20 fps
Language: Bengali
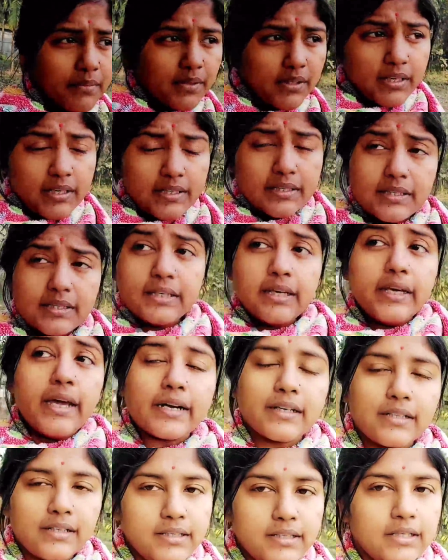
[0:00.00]
আমাদের এই দিকে
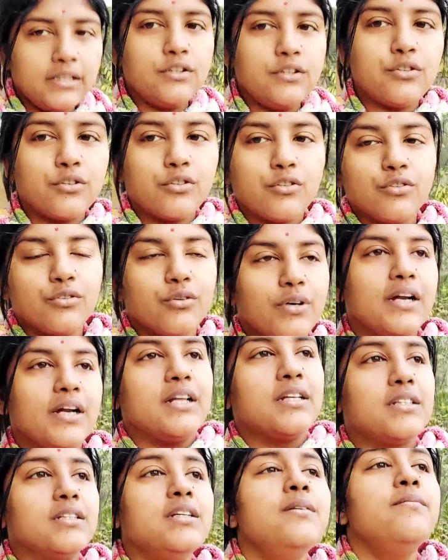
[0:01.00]
একটাই খালি ছোট্ট
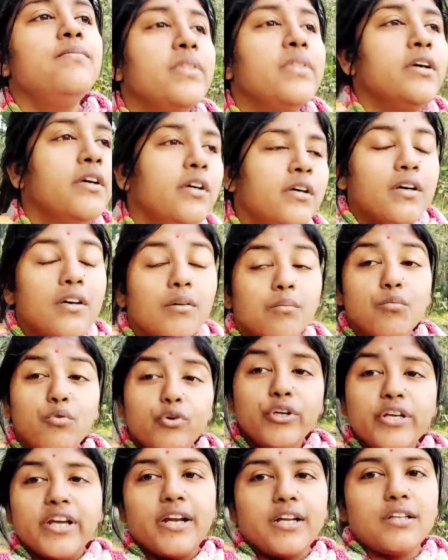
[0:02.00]
দোকান আছে
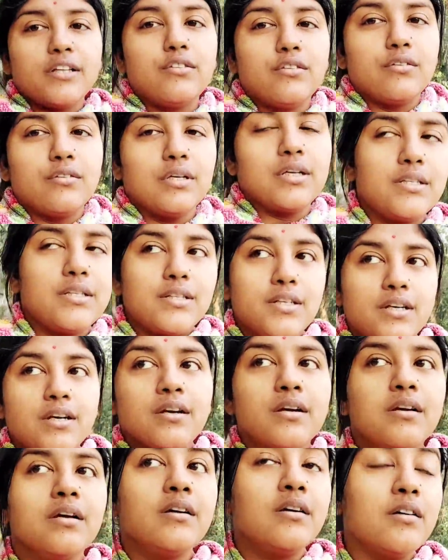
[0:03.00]
মুড়ি আনার জন্য যাচ্ছে
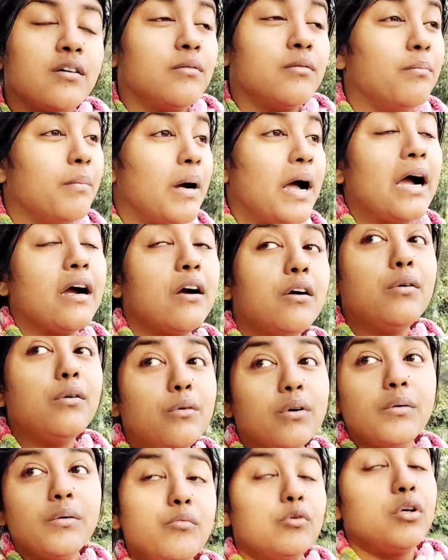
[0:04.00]
ভাগ্য
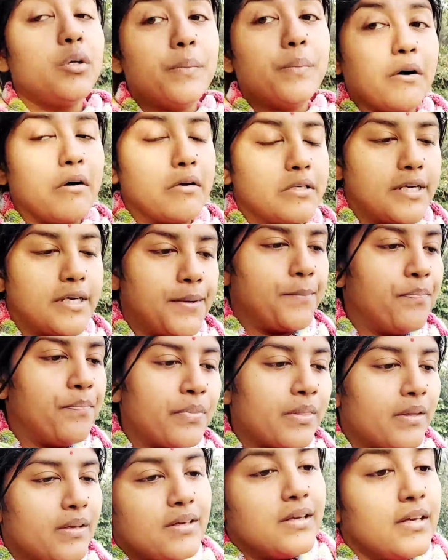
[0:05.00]
করে মুড়ি পাওয়া যায়
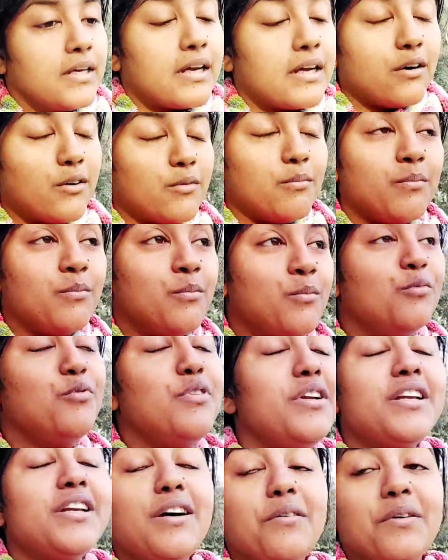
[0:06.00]
কারণ
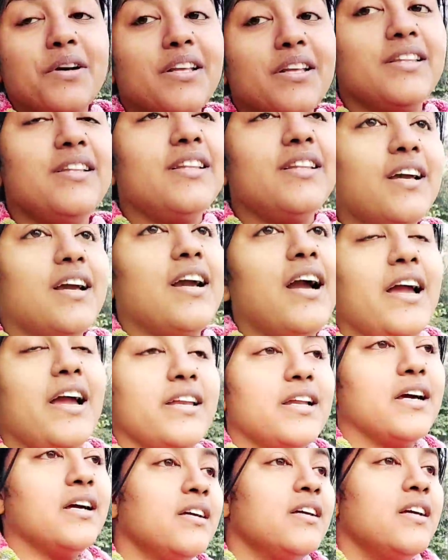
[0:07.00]
মুড়িটা অনেক দিন থেকে
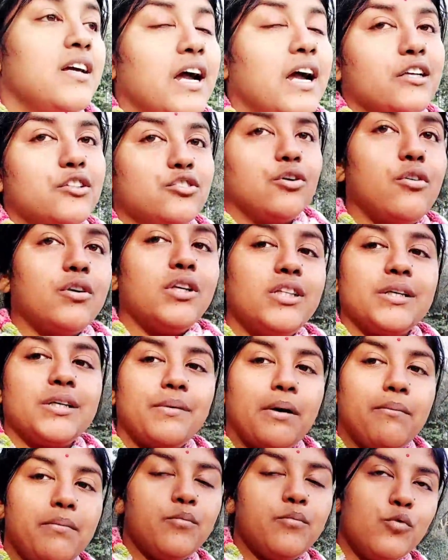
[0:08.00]
খাই না আর যখনই
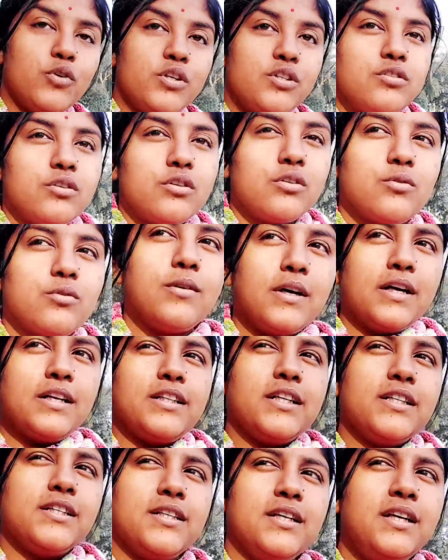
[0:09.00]
দেখবে আমি মুড়ির জন্য দোকানে
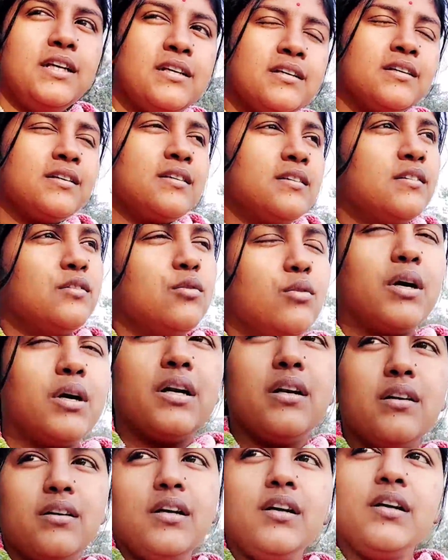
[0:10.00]
যাচ্ছি
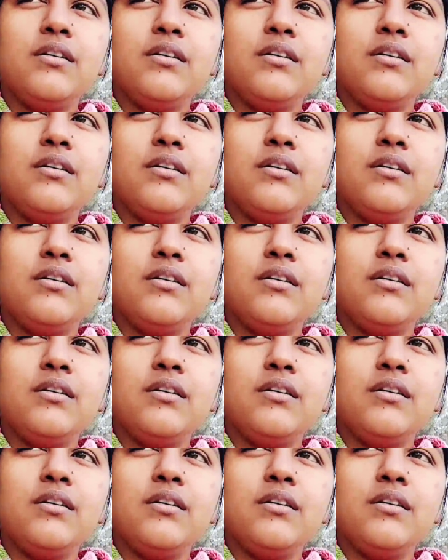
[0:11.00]
দোকানে